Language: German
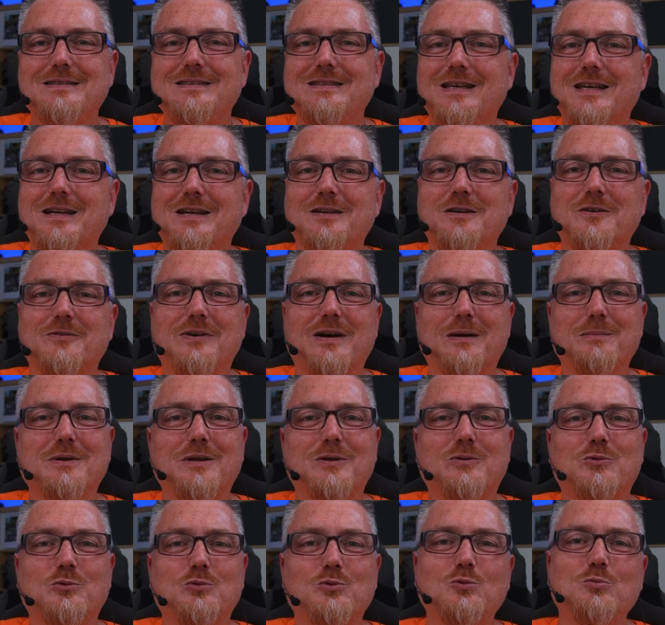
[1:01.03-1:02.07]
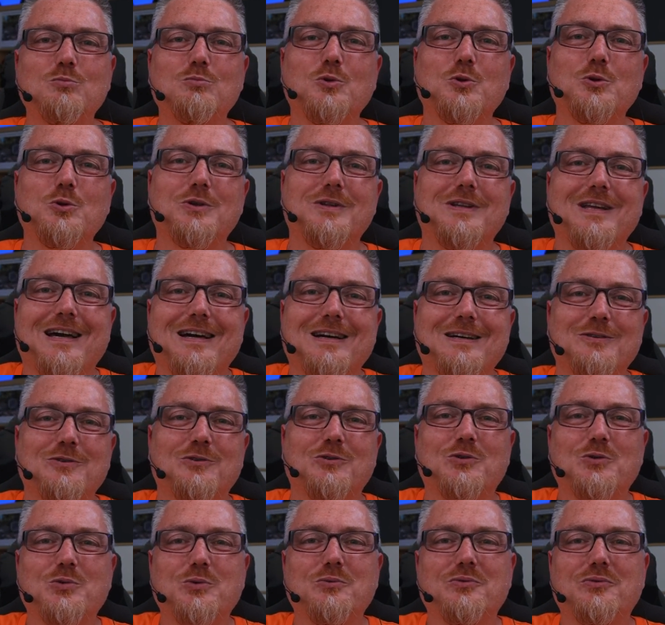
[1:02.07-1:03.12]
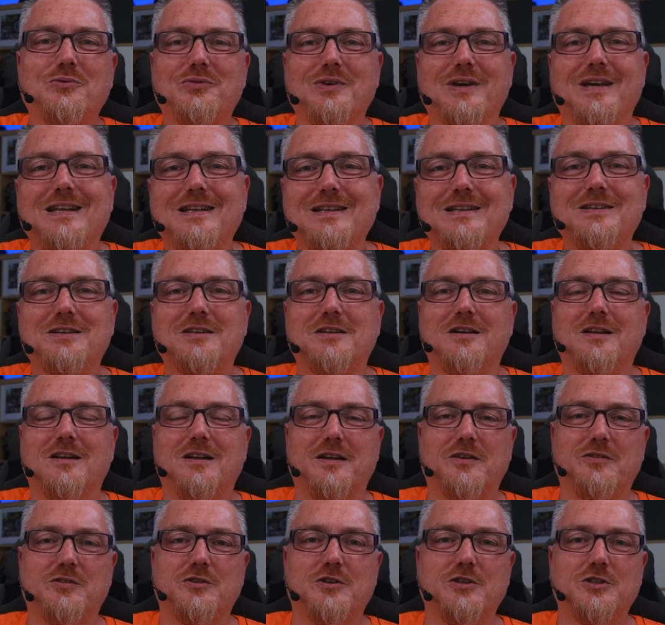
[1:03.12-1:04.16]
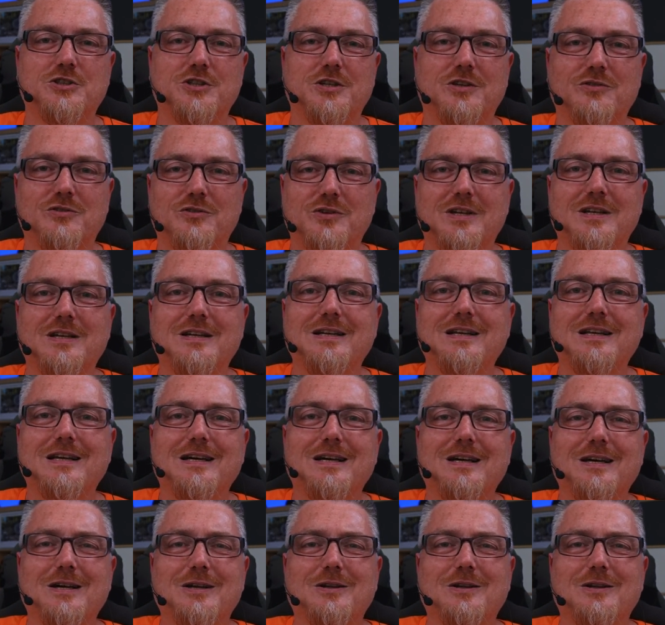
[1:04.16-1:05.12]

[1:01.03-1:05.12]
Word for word: Serie war mir zu modern, zu wenig klassisch Sinn,